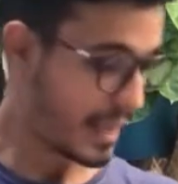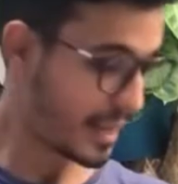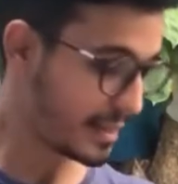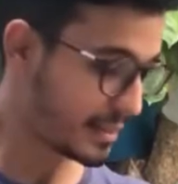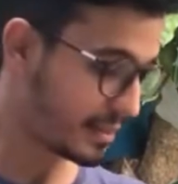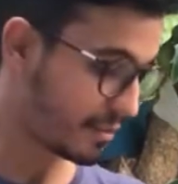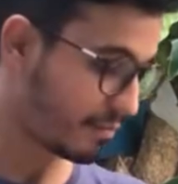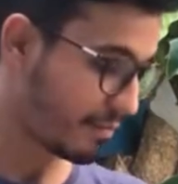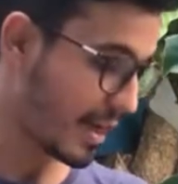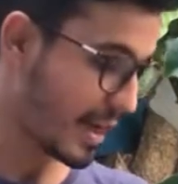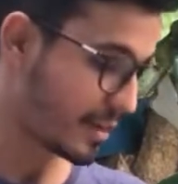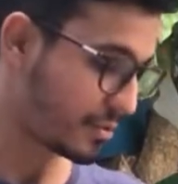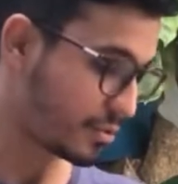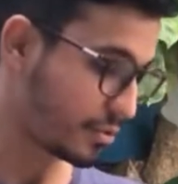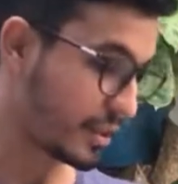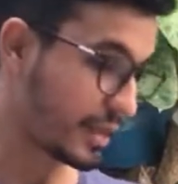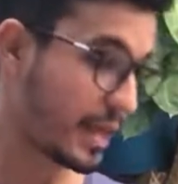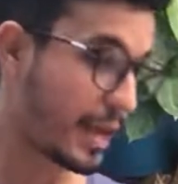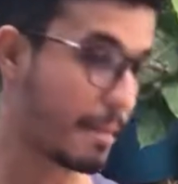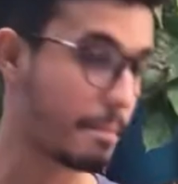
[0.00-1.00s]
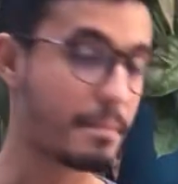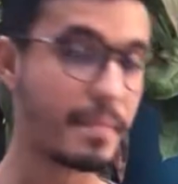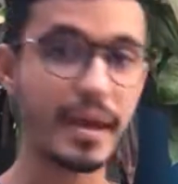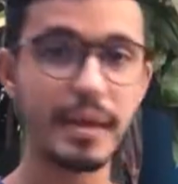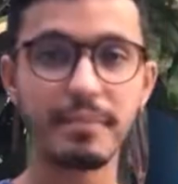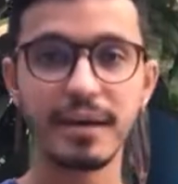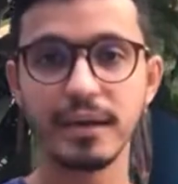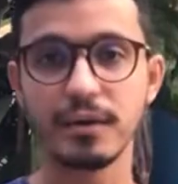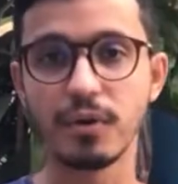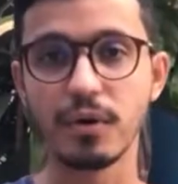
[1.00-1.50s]
Esse vaso que é
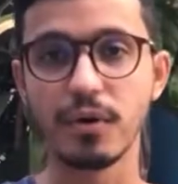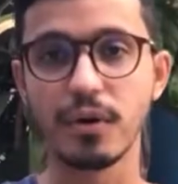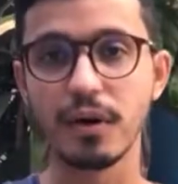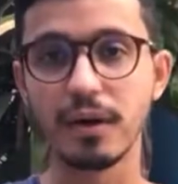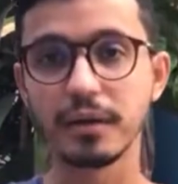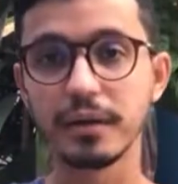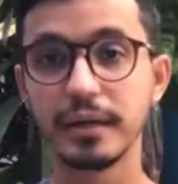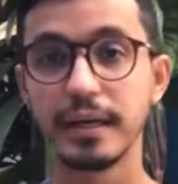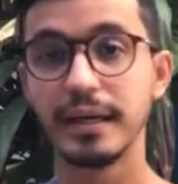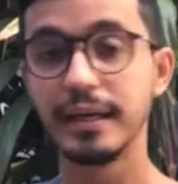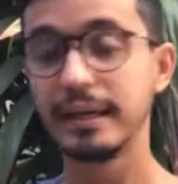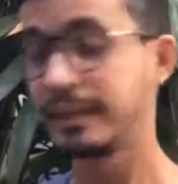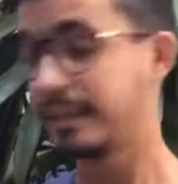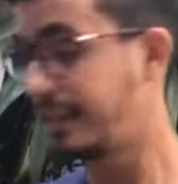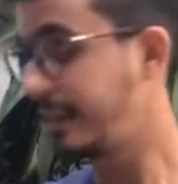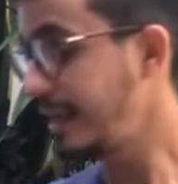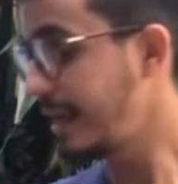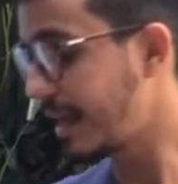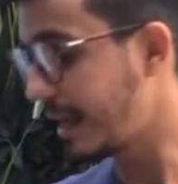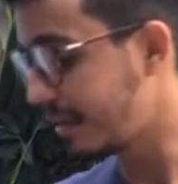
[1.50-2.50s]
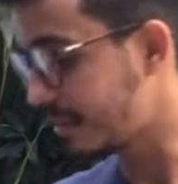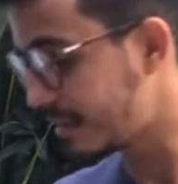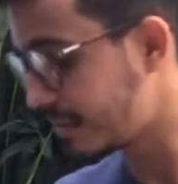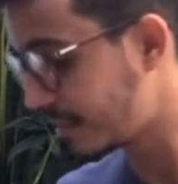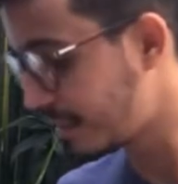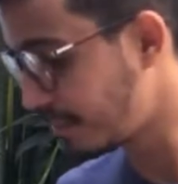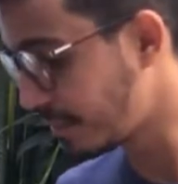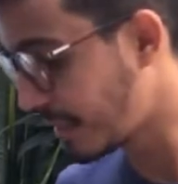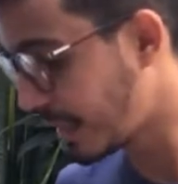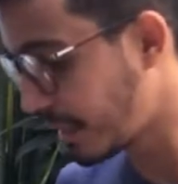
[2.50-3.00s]
bem maior, que é de
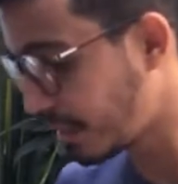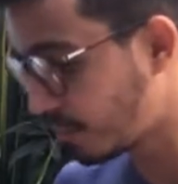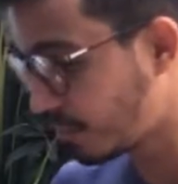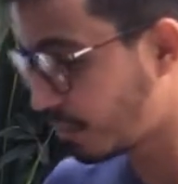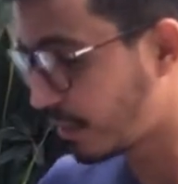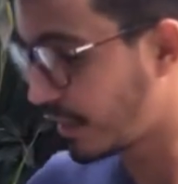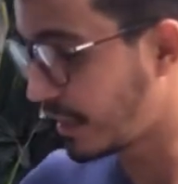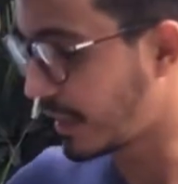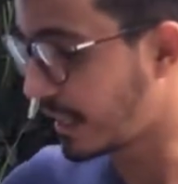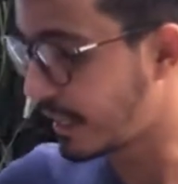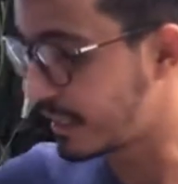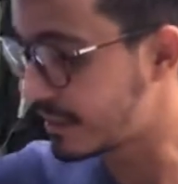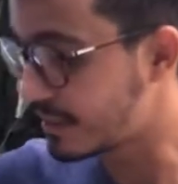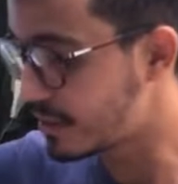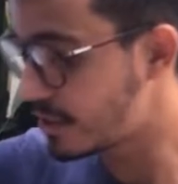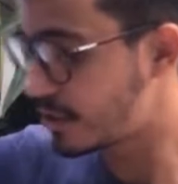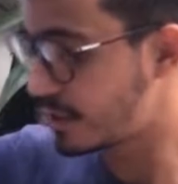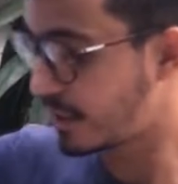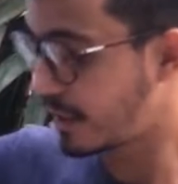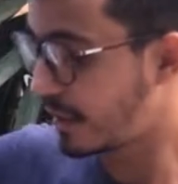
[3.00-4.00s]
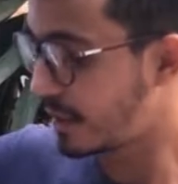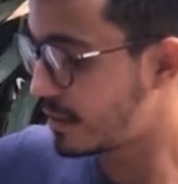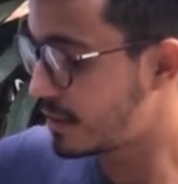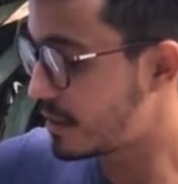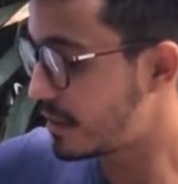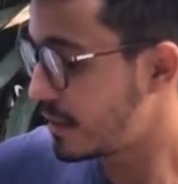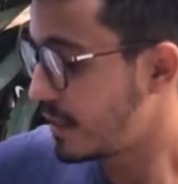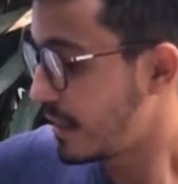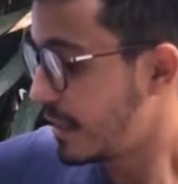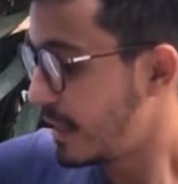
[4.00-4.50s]
cimento, que é
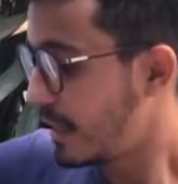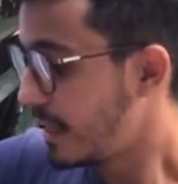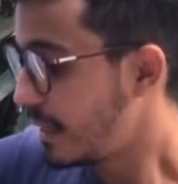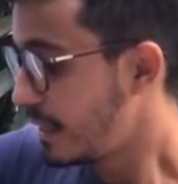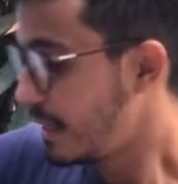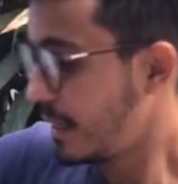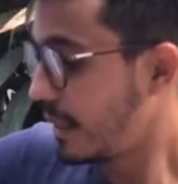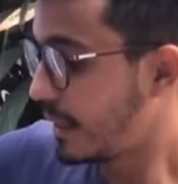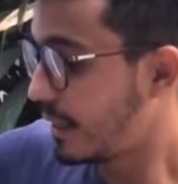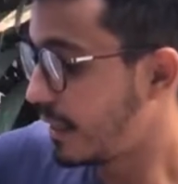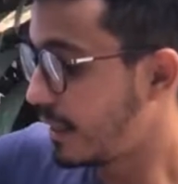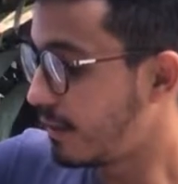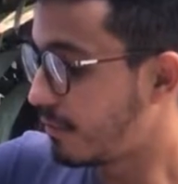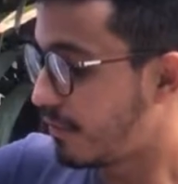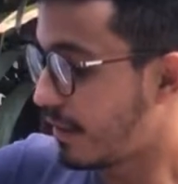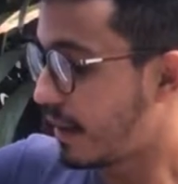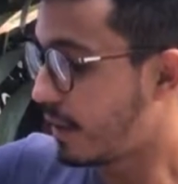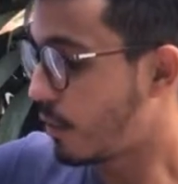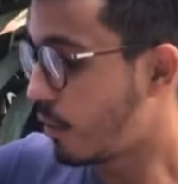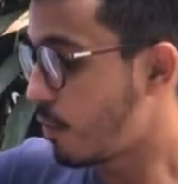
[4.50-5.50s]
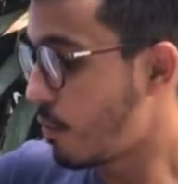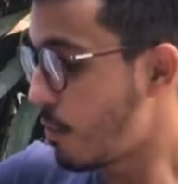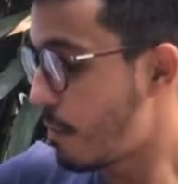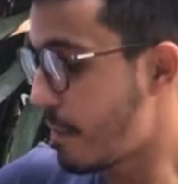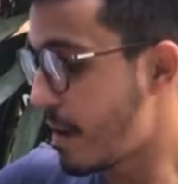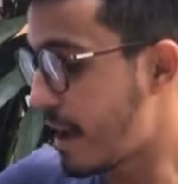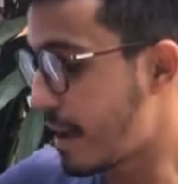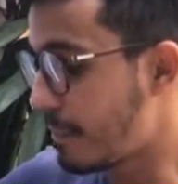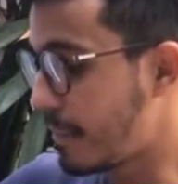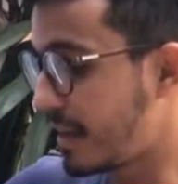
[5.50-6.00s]
resistente e que vai
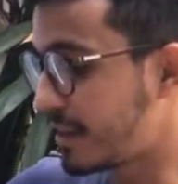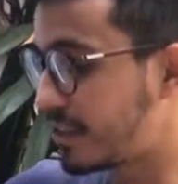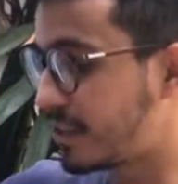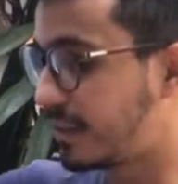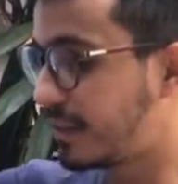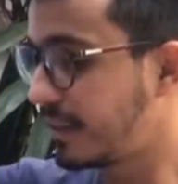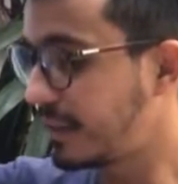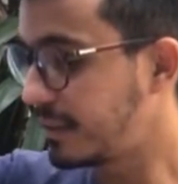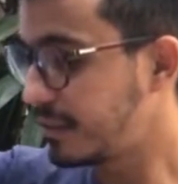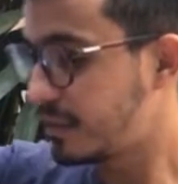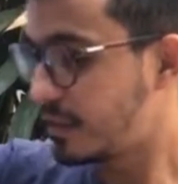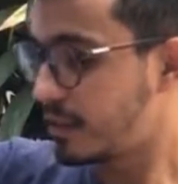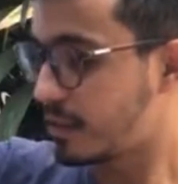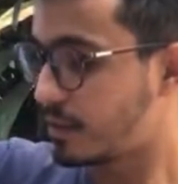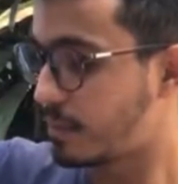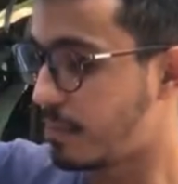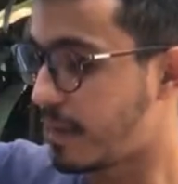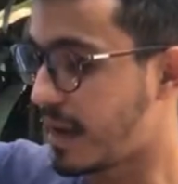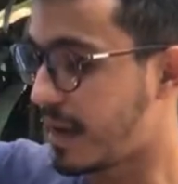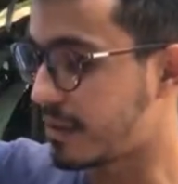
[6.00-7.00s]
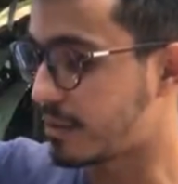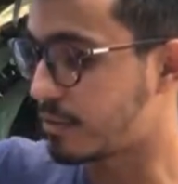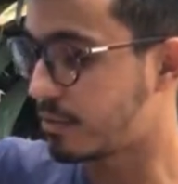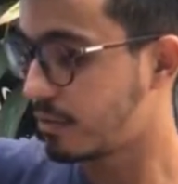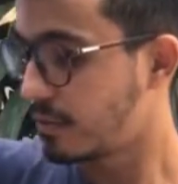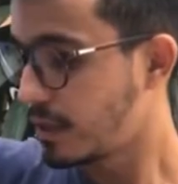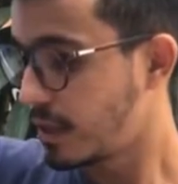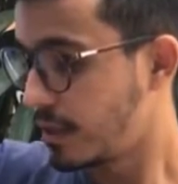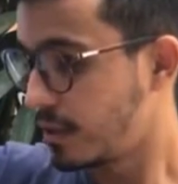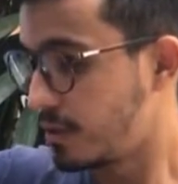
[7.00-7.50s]
ocupar bastante
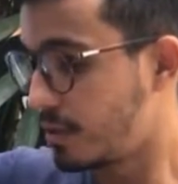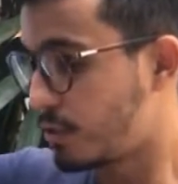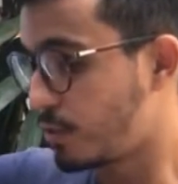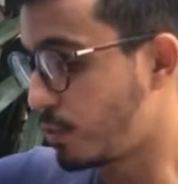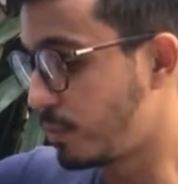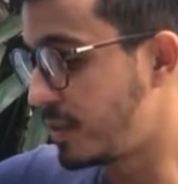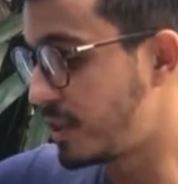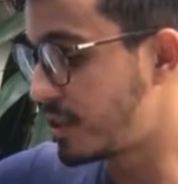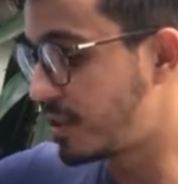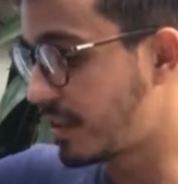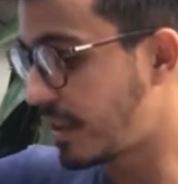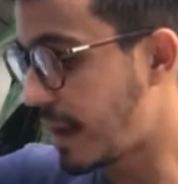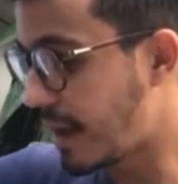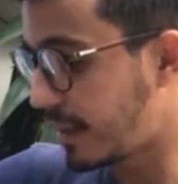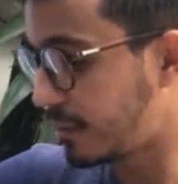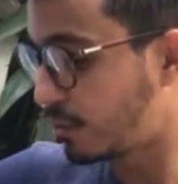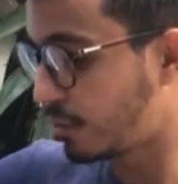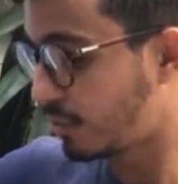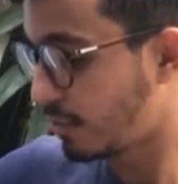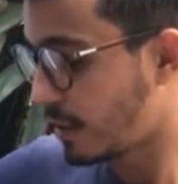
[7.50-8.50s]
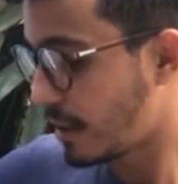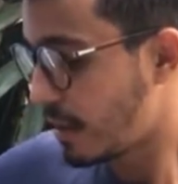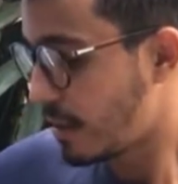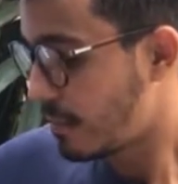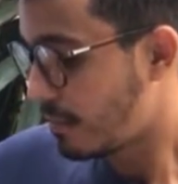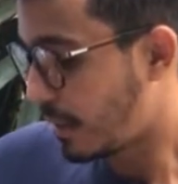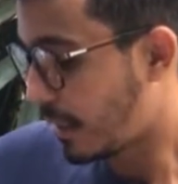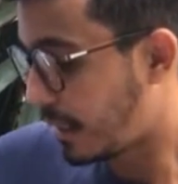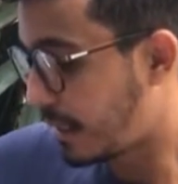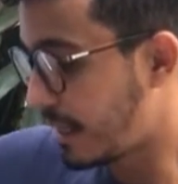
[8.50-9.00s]
espaço de substrato
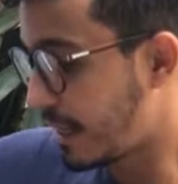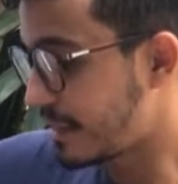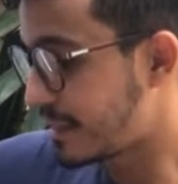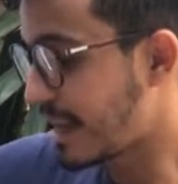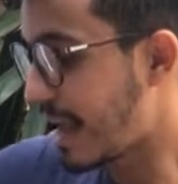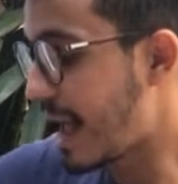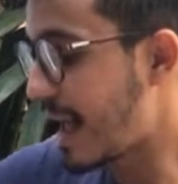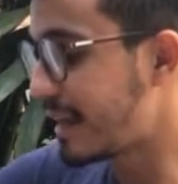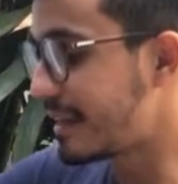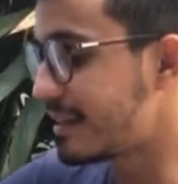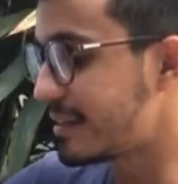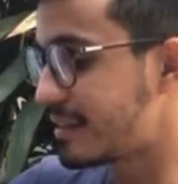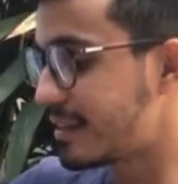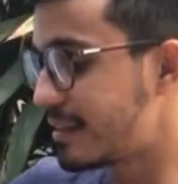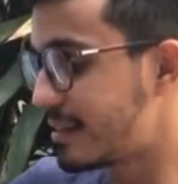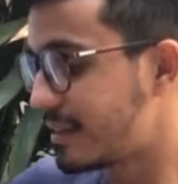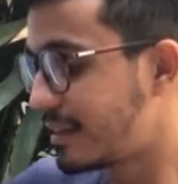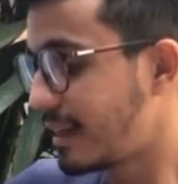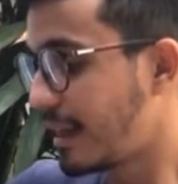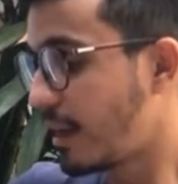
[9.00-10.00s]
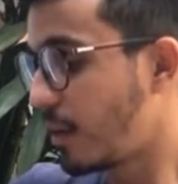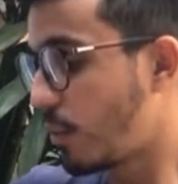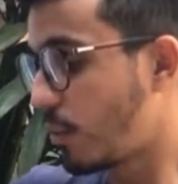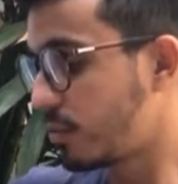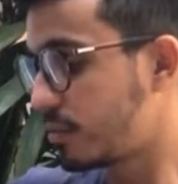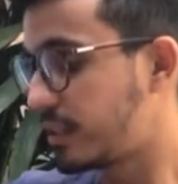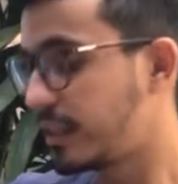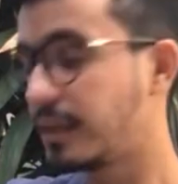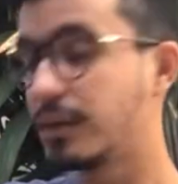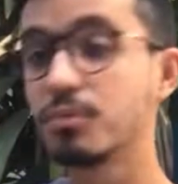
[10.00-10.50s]
para que as raízes
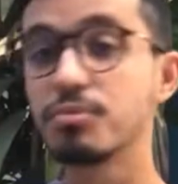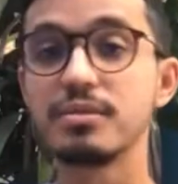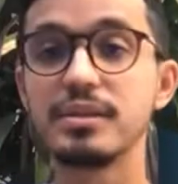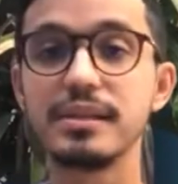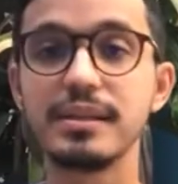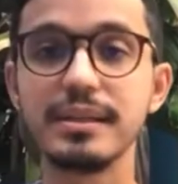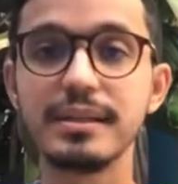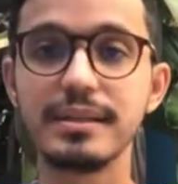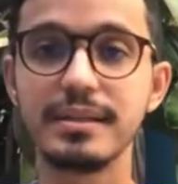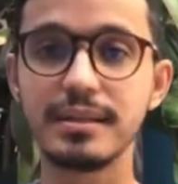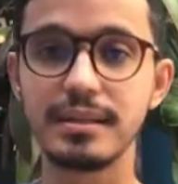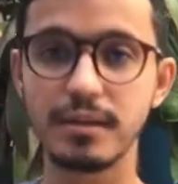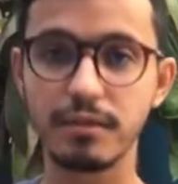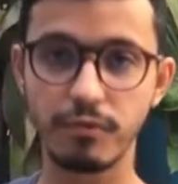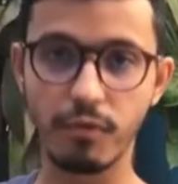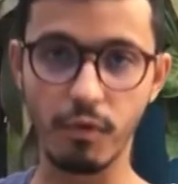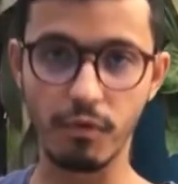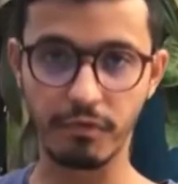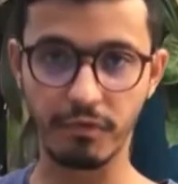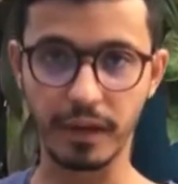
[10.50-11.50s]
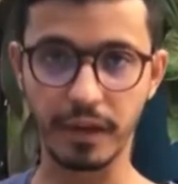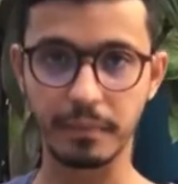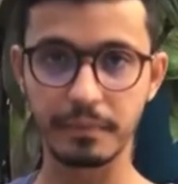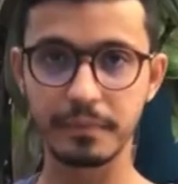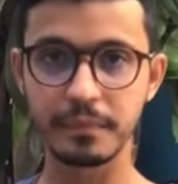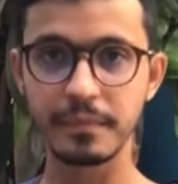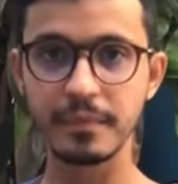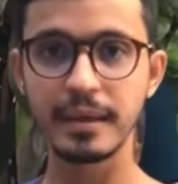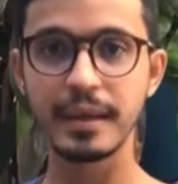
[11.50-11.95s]
consigam se desenvolver.